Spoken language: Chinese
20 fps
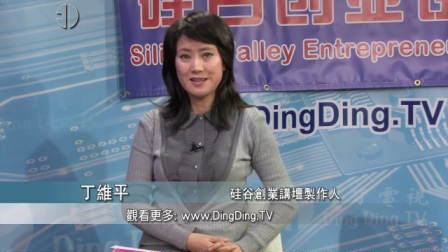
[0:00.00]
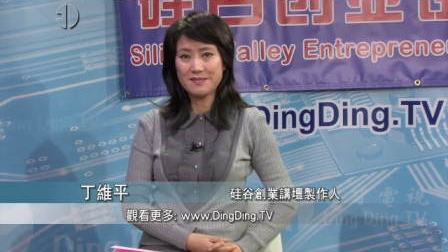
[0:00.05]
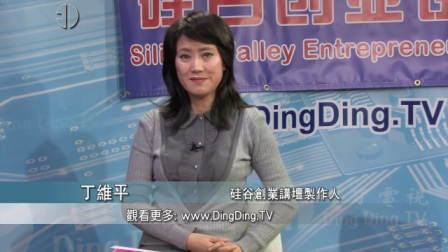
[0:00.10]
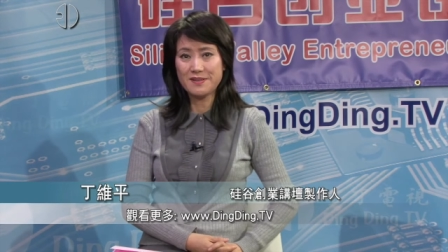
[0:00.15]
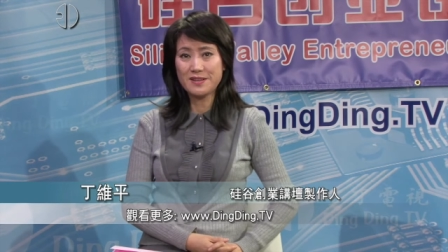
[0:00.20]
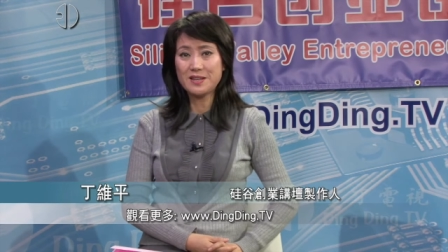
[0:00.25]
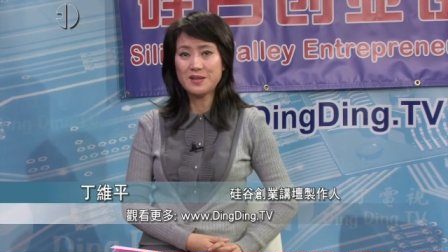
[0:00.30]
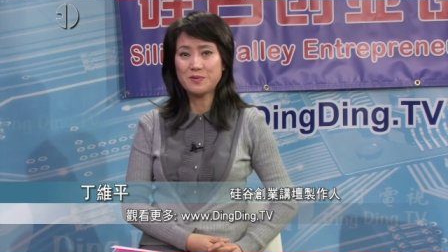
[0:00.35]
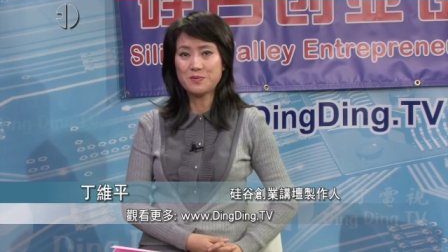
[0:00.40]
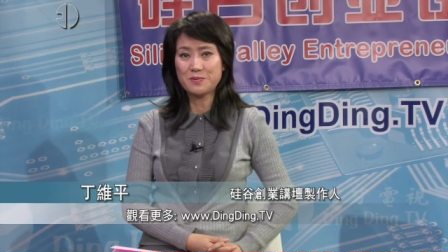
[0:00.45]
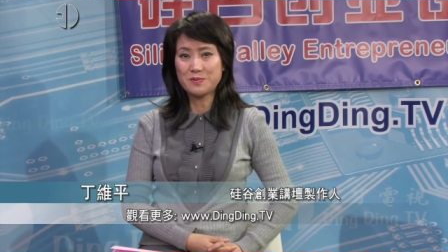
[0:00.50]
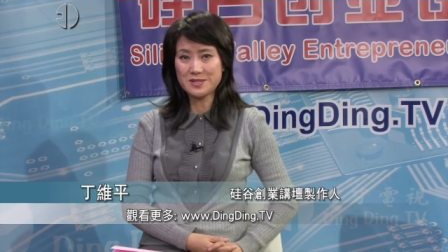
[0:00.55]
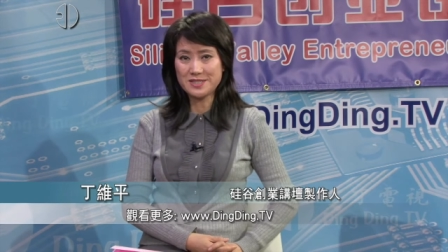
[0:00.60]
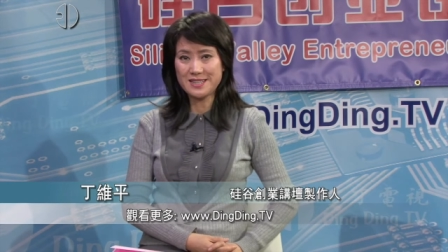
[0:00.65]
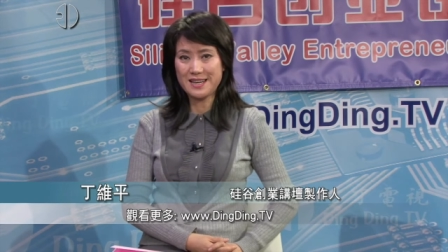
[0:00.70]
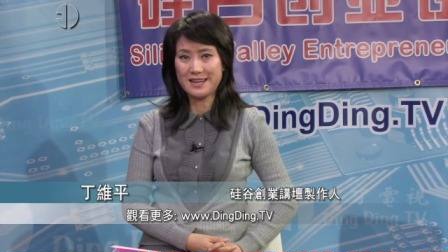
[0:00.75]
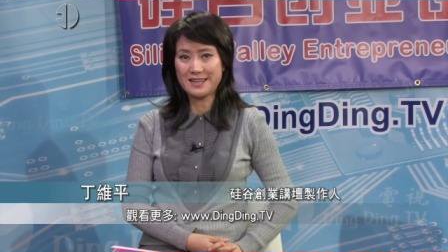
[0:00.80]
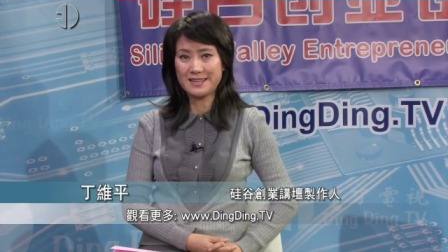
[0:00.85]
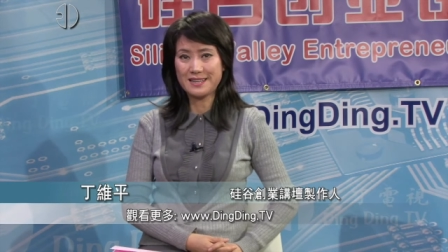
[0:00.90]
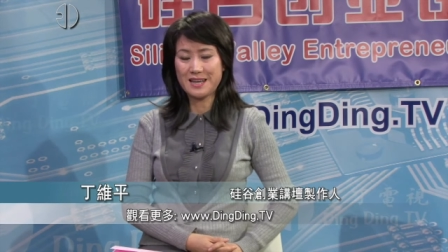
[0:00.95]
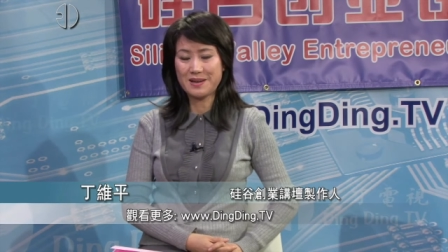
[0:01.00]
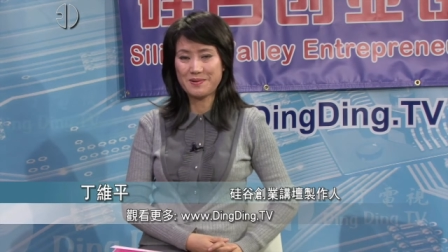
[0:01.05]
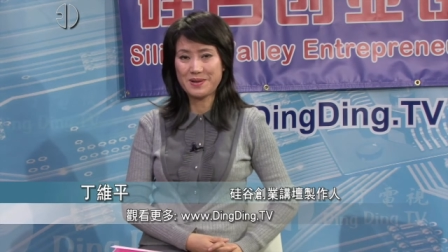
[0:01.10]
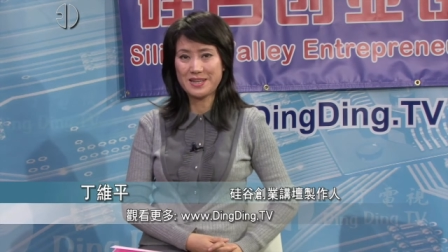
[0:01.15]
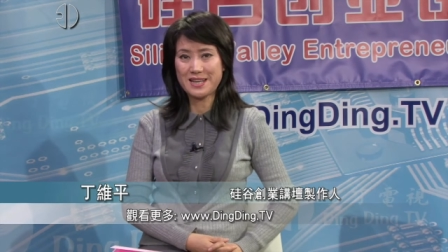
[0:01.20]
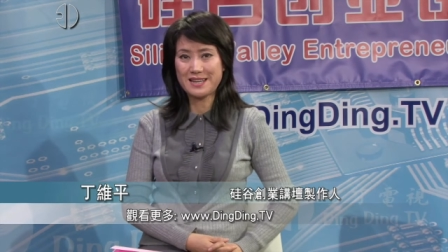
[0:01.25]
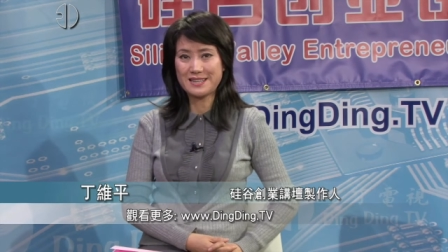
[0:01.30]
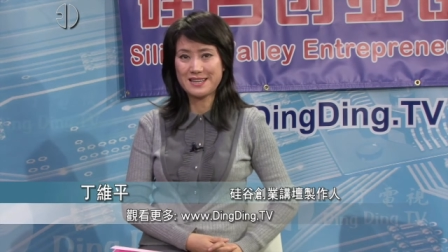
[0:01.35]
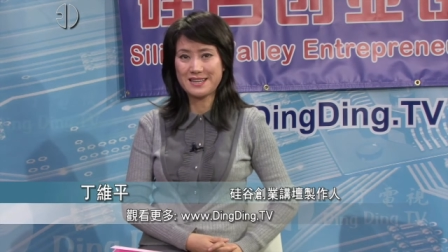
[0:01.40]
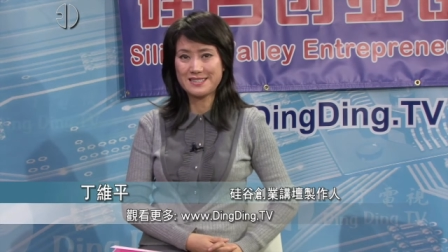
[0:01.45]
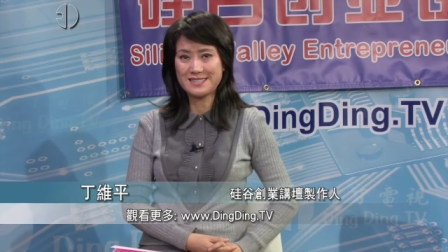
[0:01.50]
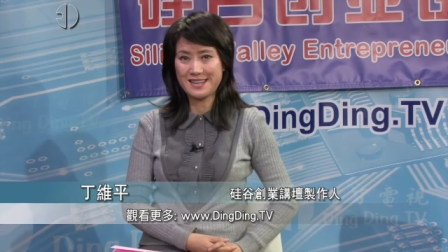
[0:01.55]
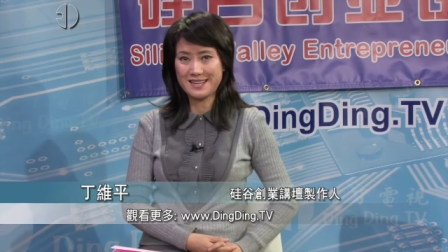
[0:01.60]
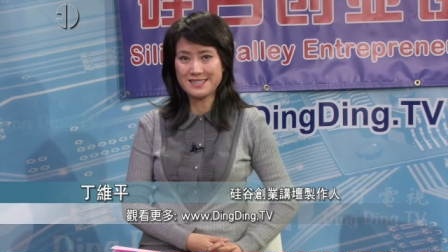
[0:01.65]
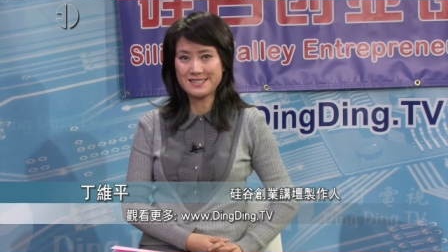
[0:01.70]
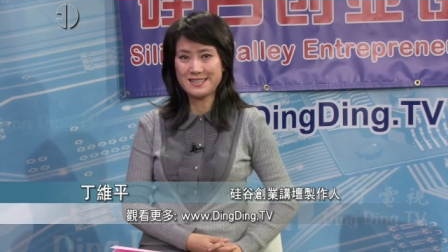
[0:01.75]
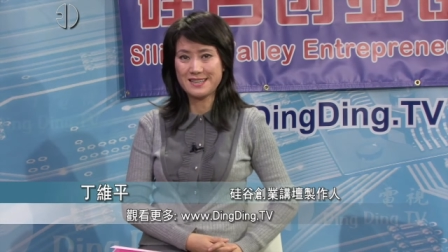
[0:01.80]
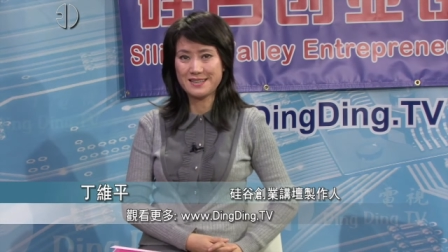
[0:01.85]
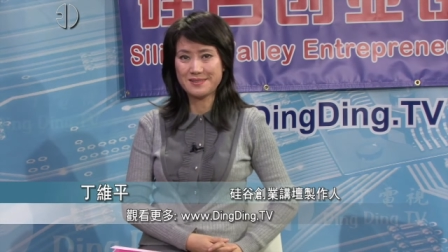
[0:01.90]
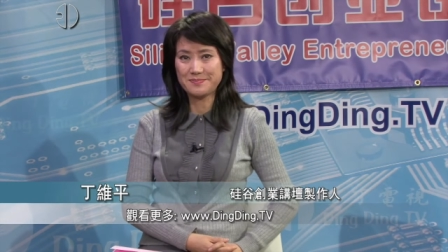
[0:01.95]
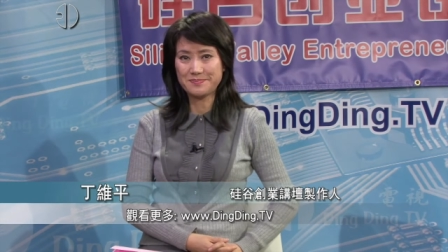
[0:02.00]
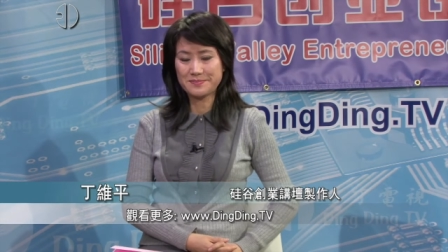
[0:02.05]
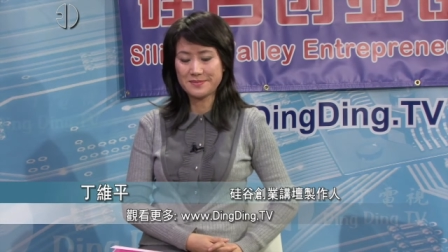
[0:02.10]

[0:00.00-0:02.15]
分了五讲来为大家讲解。